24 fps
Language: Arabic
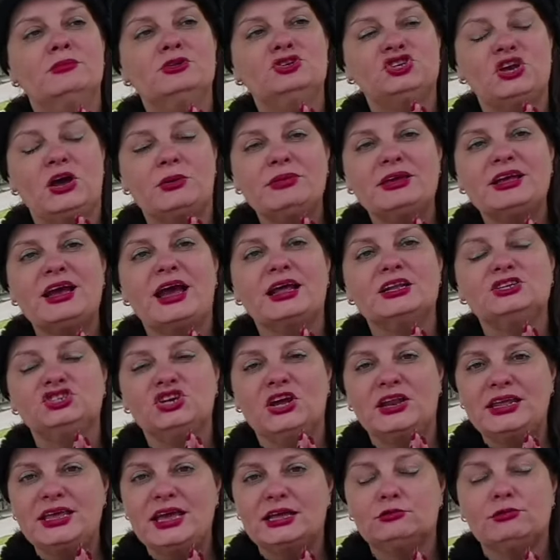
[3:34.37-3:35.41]
من جميع
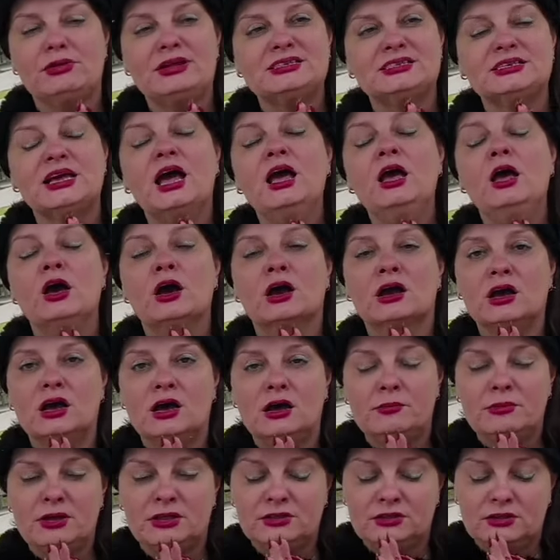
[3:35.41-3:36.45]
الجاليات وليس
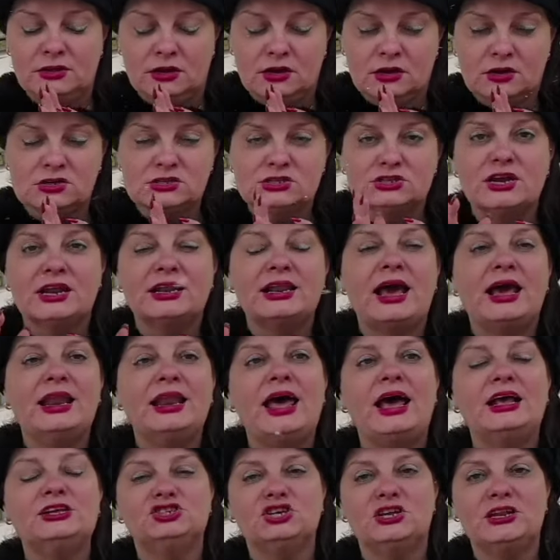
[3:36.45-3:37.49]
قصرا
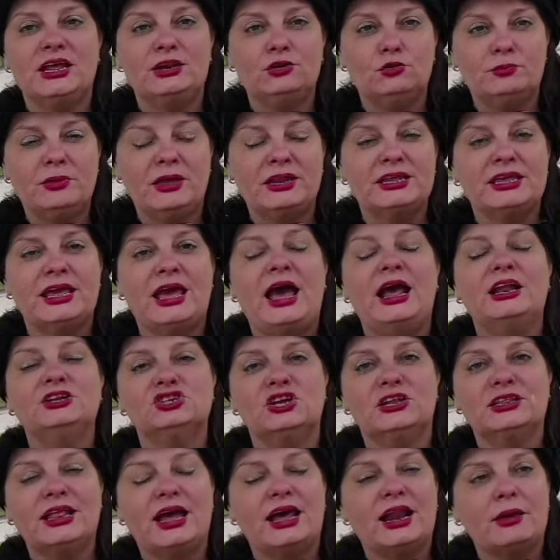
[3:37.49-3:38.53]
على الجالية اللبنانية
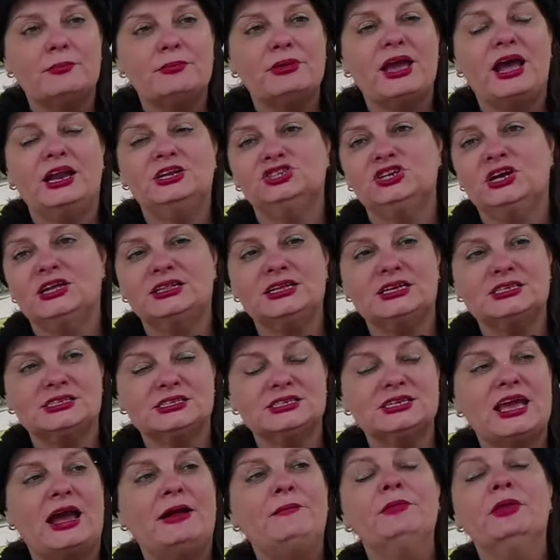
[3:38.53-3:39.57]
الجاليات العربية الجاليات
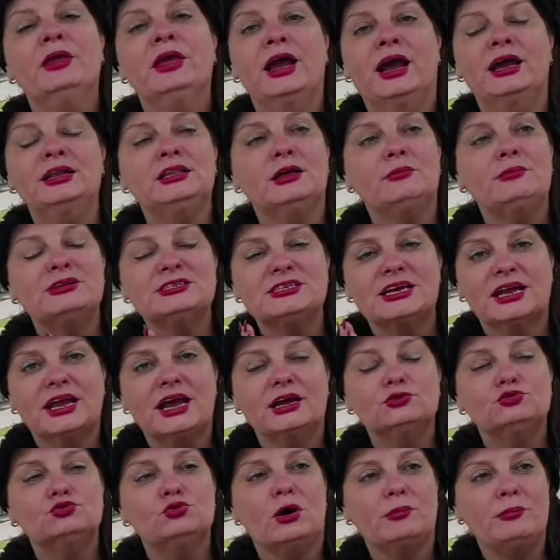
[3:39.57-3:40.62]
الاثنيه عندما
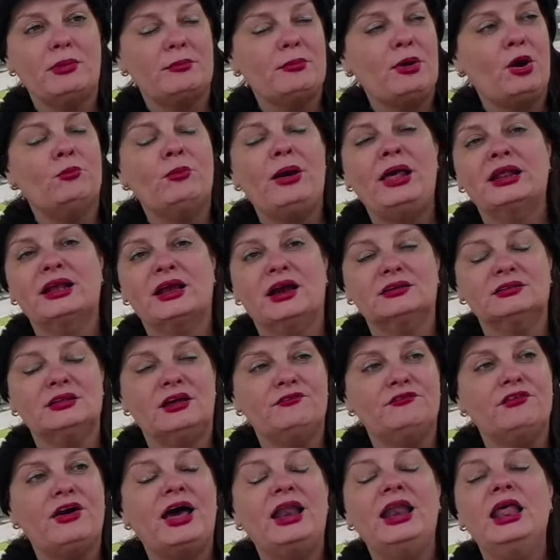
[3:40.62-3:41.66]
ذكرت أمامهم
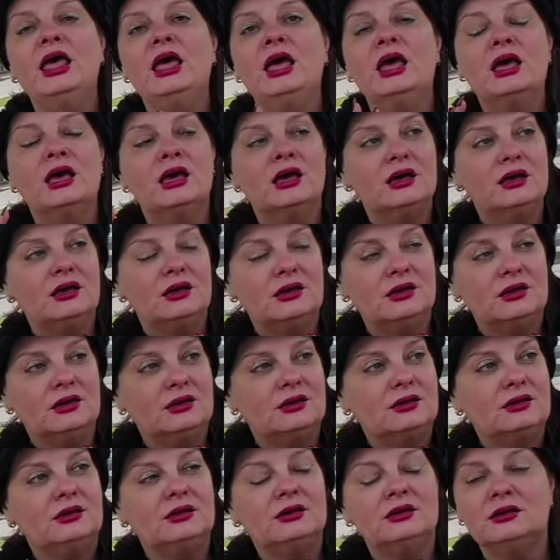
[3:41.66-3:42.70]
الكرنفال
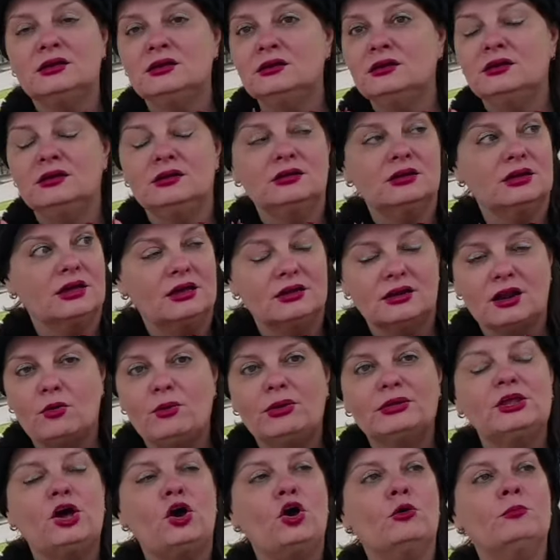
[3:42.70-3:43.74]
آه،
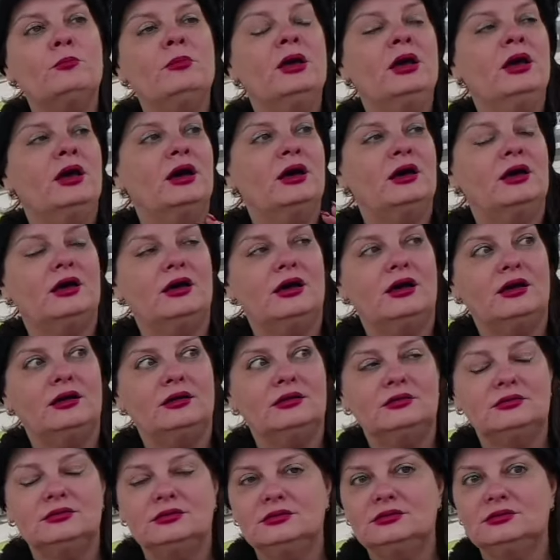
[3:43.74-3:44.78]
راودهم آه،
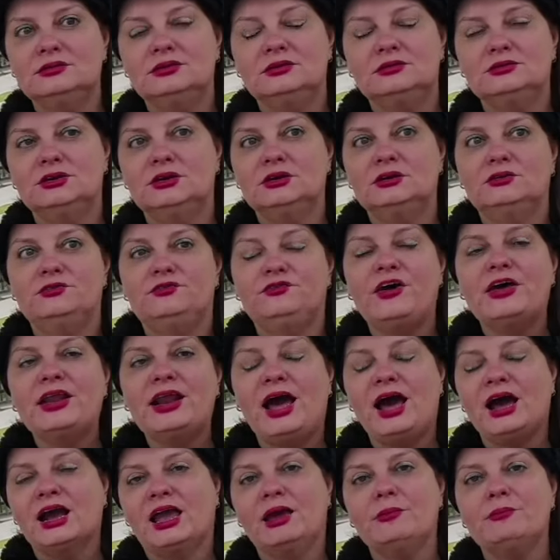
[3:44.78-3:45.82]
آه،
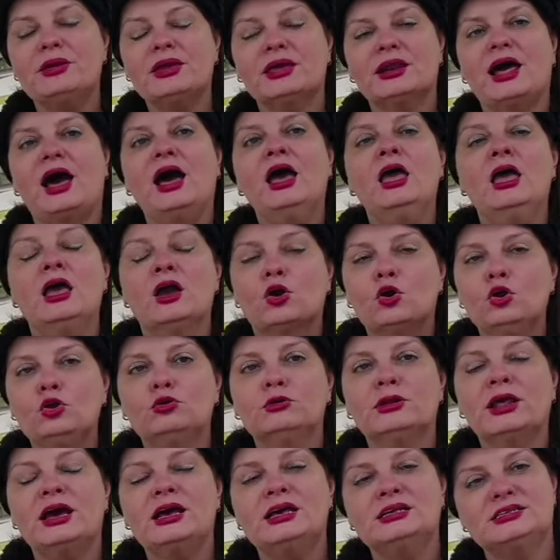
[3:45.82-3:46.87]
فرحة كبيرة
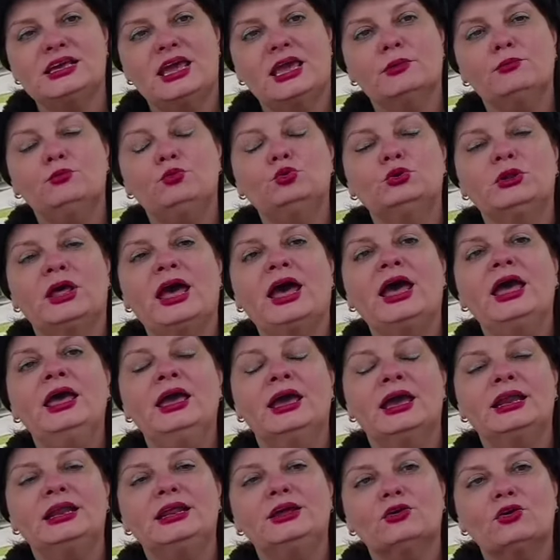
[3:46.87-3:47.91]
كلنا ذاهبون
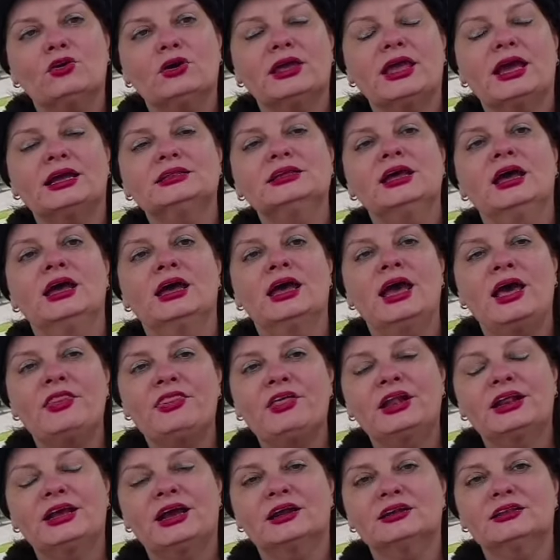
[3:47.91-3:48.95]
لرؤية
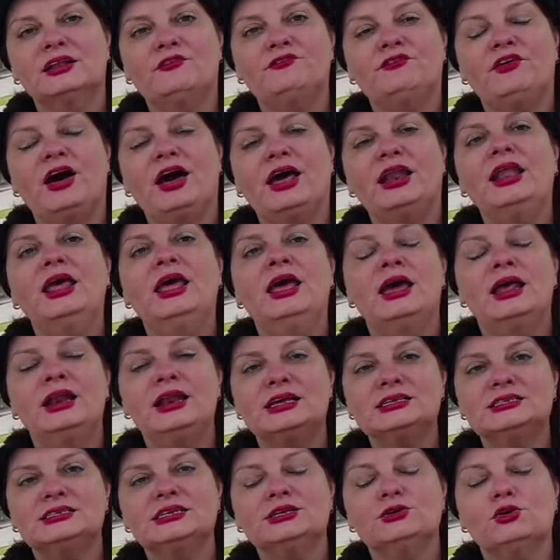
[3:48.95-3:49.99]
هذا الكرنفال
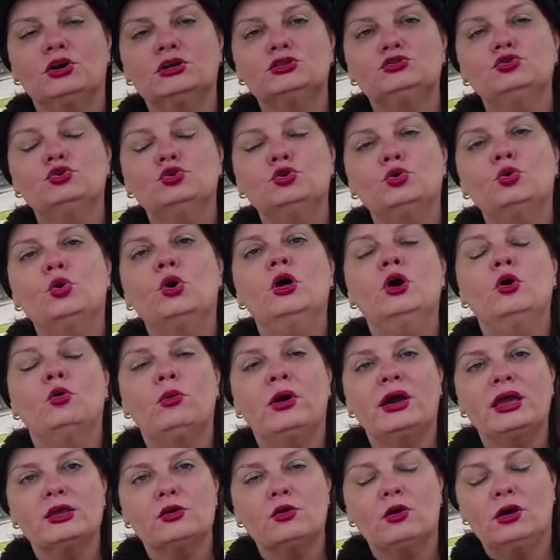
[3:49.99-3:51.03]
الذي يعده
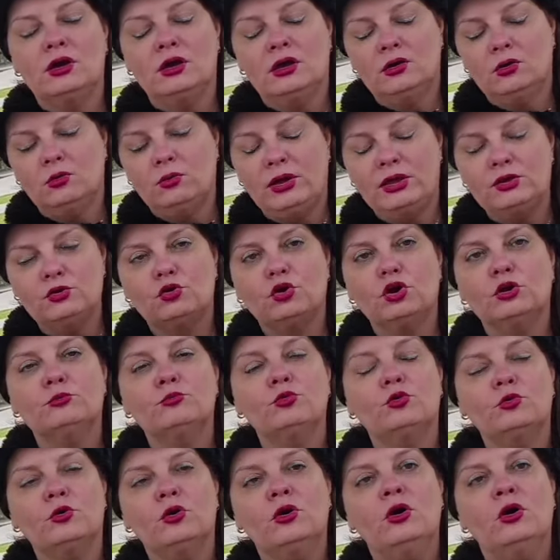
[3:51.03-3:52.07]

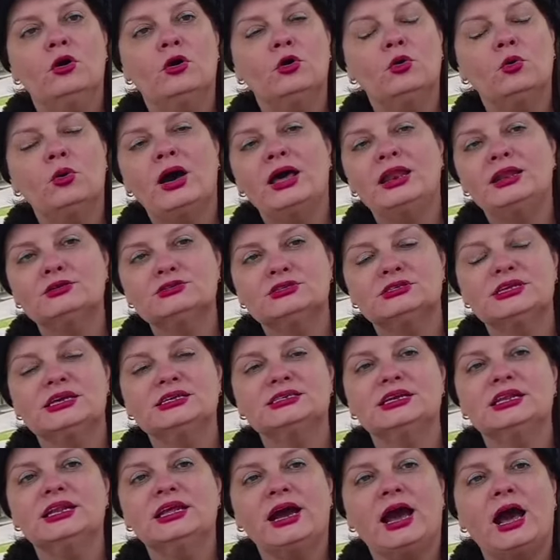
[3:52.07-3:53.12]
ويقيمه الأستاذ
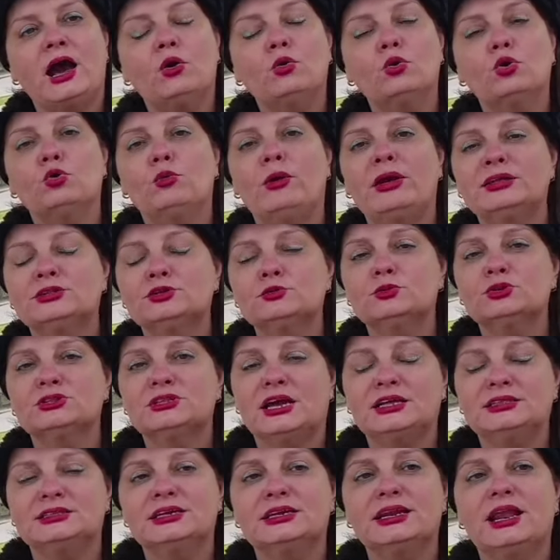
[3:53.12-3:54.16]
إليا أوري ويتم
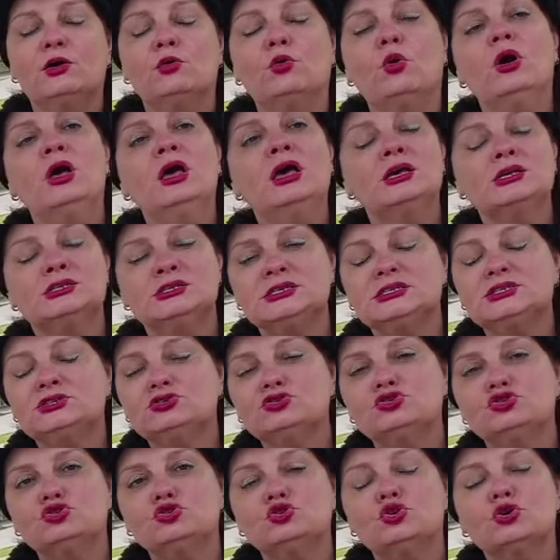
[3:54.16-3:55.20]
التحضير له
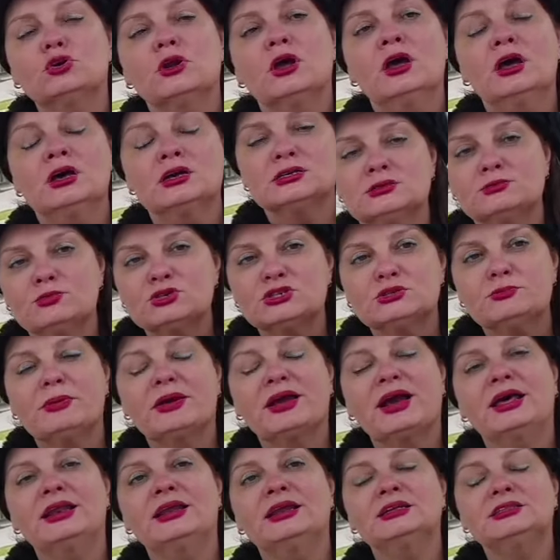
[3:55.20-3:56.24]
ست شهور
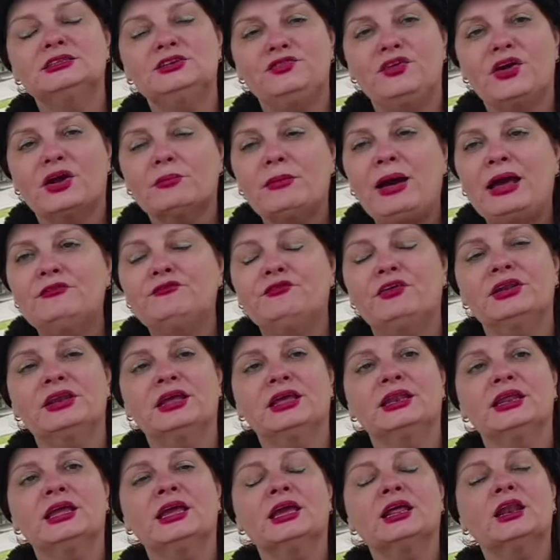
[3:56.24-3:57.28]
مسبقا للاتفاق مع
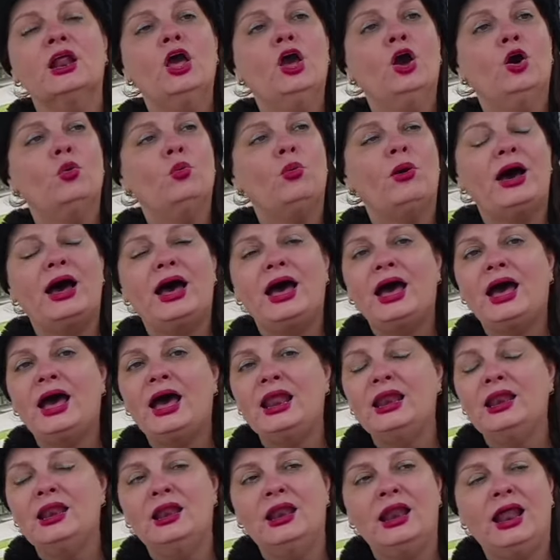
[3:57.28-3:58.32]
الفنانين
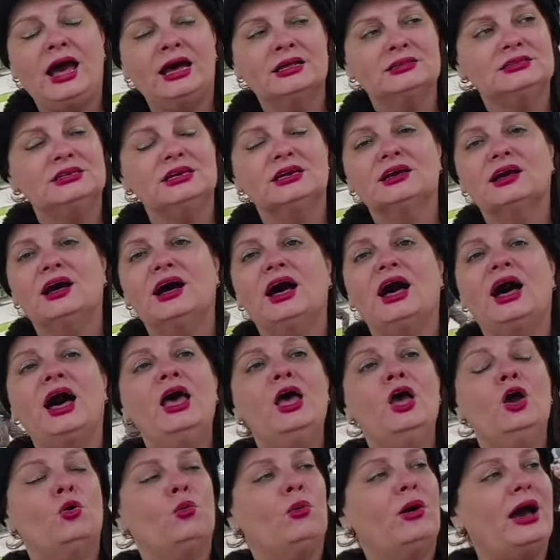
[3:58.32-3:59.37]
والحديقة
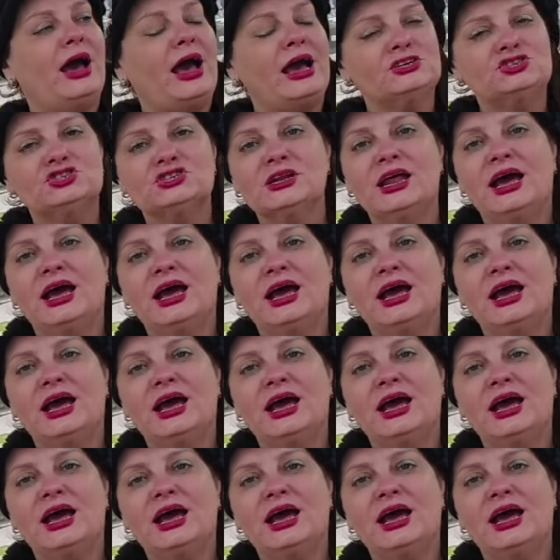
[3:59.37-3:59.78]
وحجز